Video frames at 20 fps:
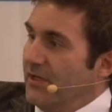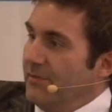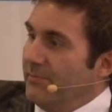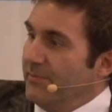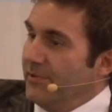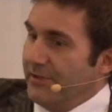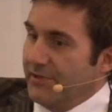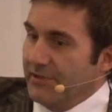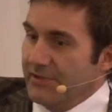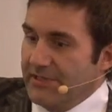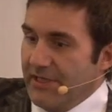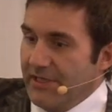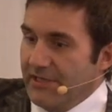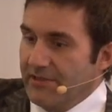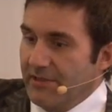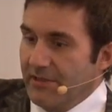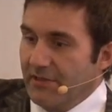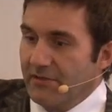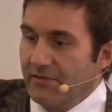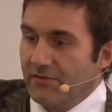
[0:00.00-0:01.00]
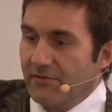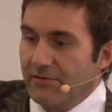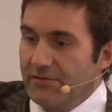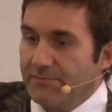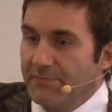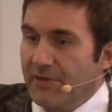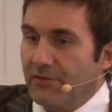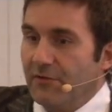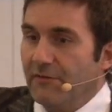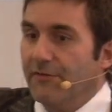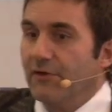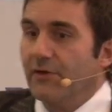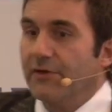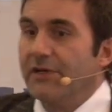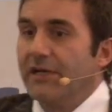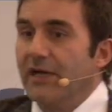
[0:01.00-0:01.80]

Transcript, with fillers: Brückentechnik. Mikrofon,